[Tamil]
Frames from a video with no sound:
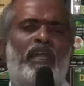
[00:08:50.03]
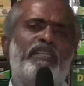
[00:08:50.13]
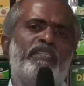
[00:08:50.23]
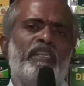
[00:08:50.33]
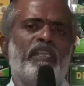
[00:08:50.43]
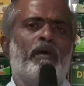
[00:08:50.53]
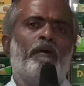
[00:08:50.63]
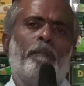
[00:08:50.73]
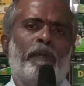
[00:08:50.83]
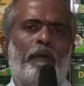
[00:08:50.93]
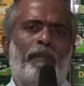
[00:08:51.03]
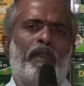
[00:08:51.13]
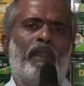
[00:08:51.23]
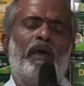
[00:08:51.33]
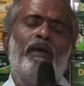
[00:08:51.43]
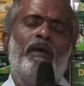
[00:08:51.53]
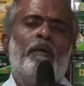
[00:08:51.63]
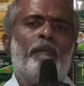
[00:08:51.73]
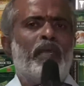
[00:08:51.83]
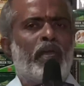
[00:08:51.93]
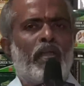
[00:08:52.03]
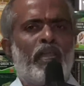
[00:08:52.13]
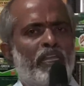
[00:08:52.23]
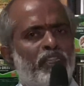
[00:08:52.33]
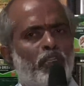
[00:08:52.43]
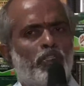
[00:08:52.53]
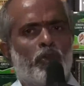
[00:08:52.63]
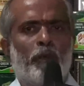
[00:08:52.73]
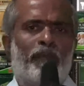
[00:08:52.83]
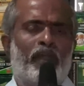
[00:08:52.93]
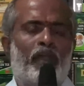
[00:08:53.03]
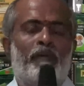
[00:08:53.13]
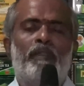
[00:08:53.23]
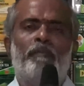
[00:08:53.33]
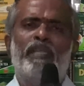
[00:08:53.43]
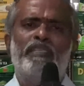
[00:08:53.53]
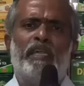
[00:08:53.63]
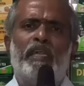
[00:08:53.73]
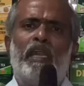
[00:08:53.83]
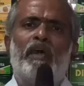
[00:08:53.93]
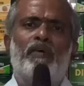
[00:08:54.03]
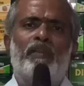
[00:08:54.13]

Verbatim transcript: கழித்து இந்த பண்ணலாம் பட் காலையில் எந்திரிச்சோடனே பண்ணலாம் இந்த மாதிரி ஜென்ரலாக